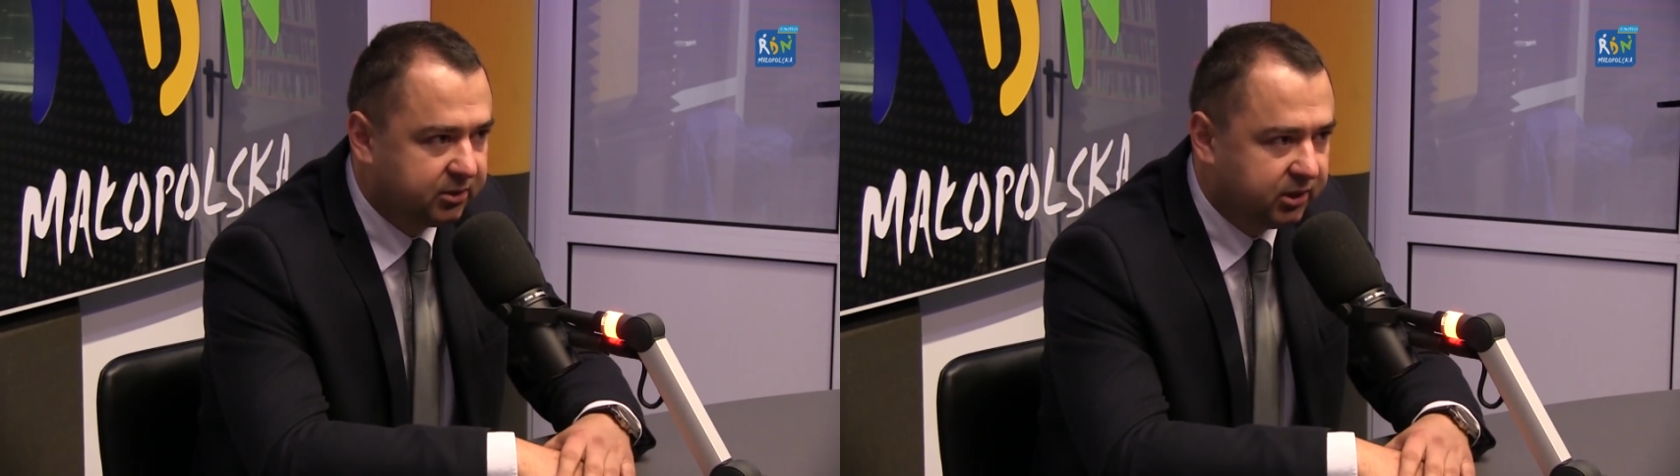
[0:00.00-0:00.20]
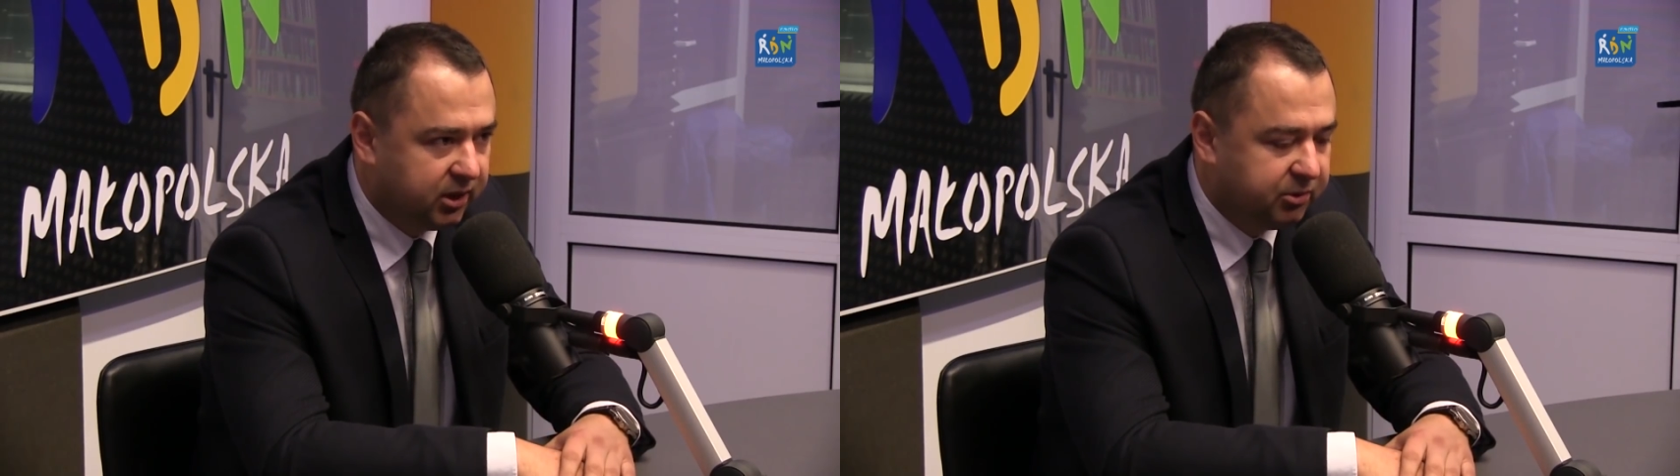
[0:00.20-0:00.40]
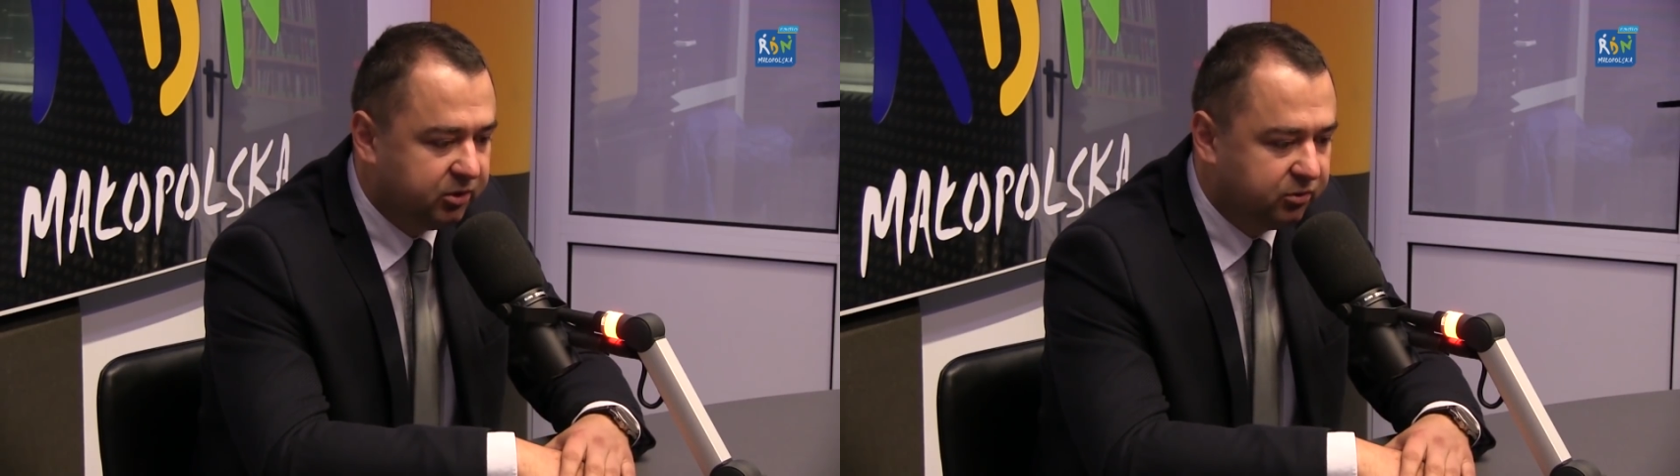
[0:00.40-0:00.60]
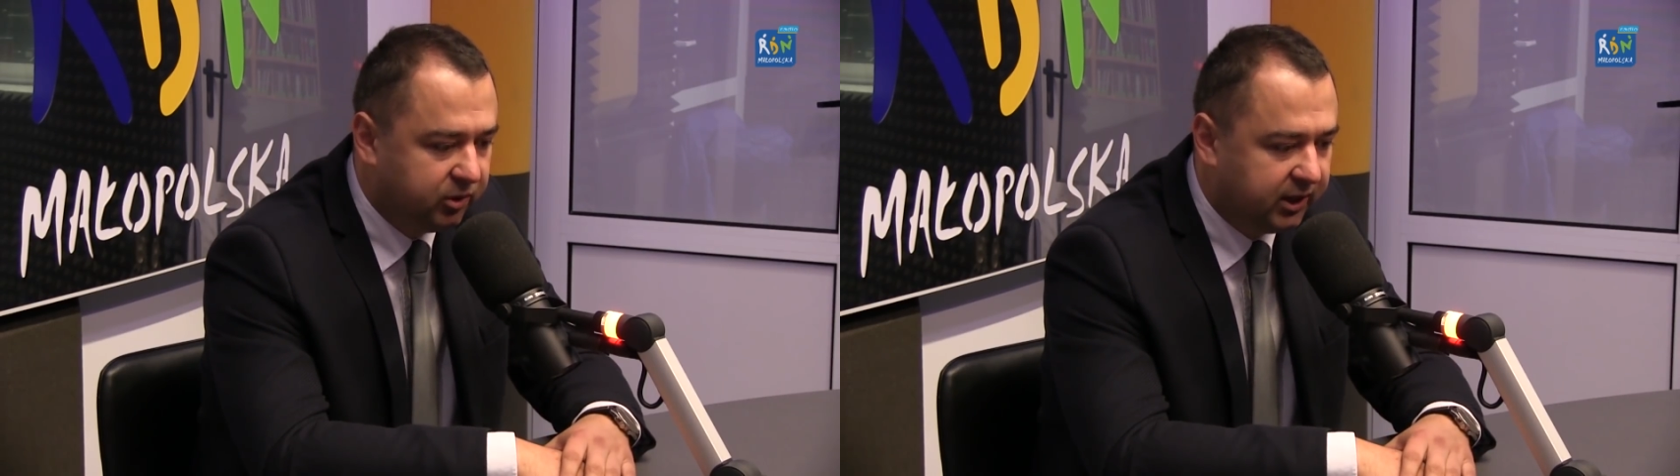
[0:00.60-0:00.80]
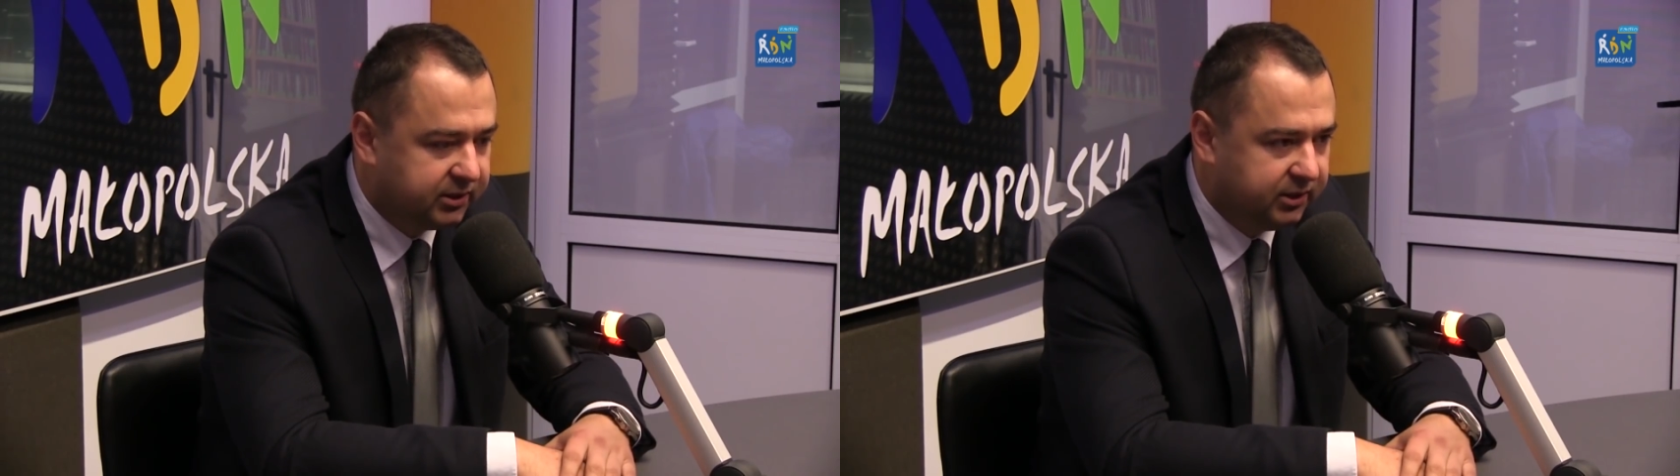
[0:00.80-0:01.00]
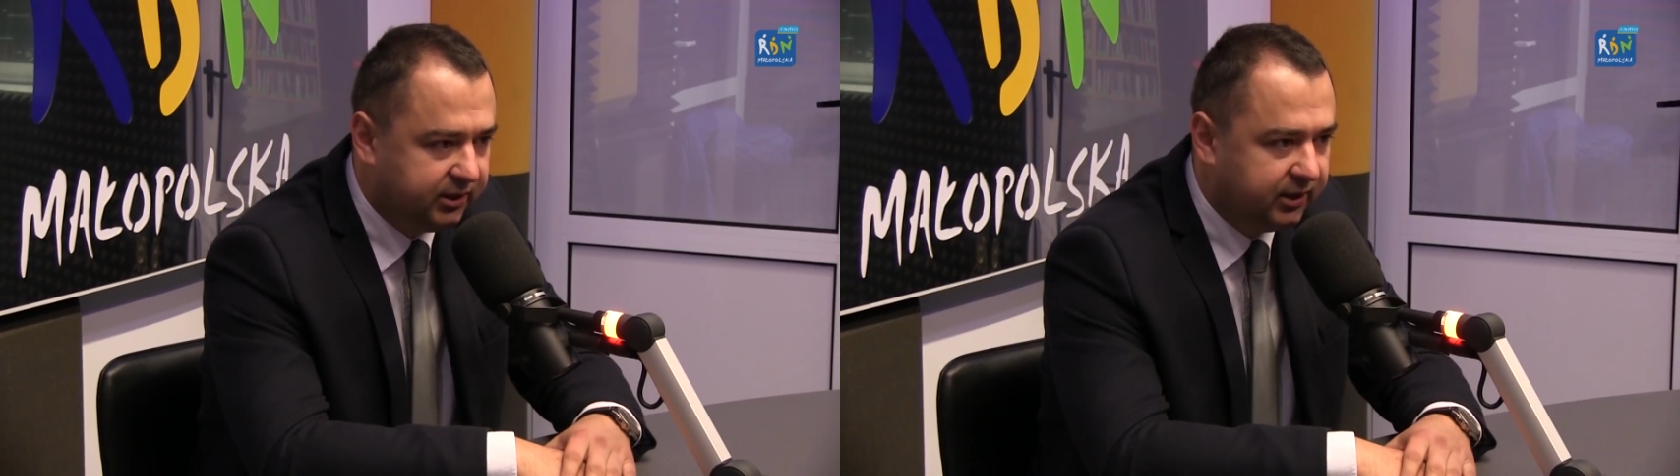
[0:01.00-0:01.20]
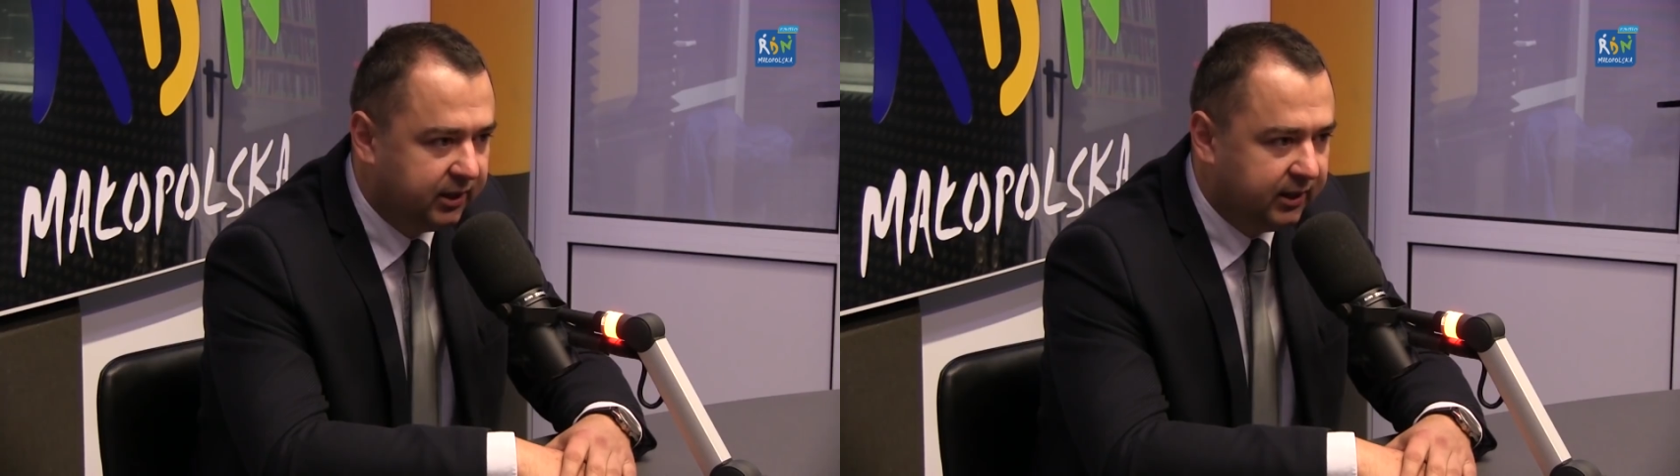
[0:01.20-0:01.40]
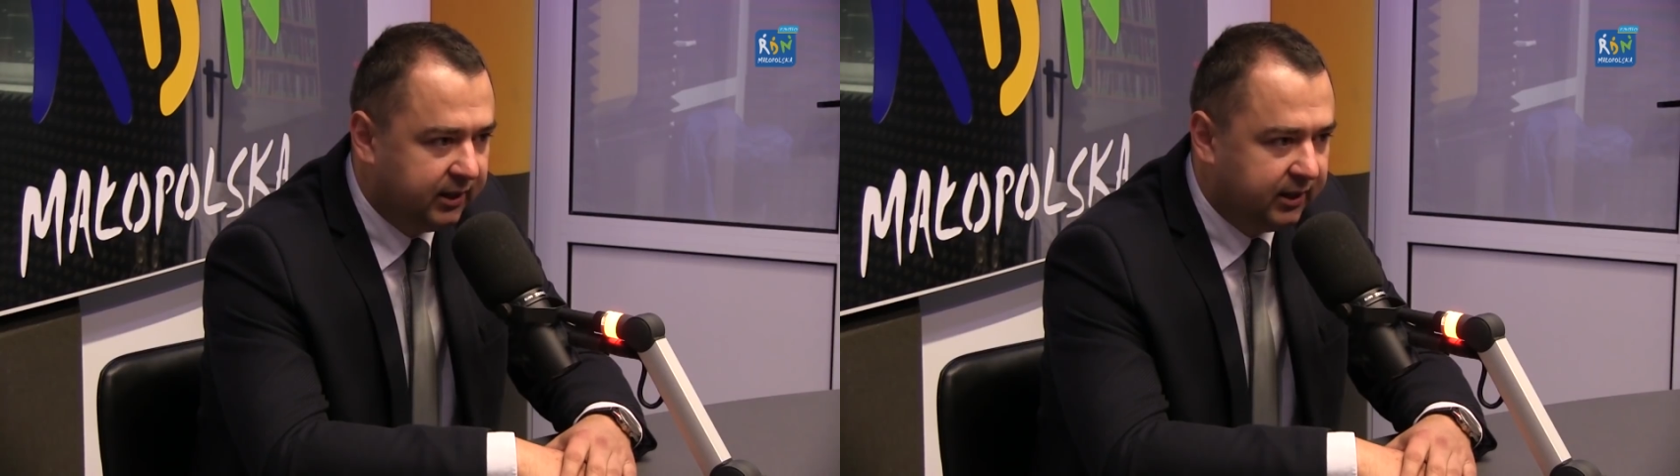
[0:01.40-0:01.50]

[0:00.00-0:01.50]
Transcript: zakładamy, dwuletni letni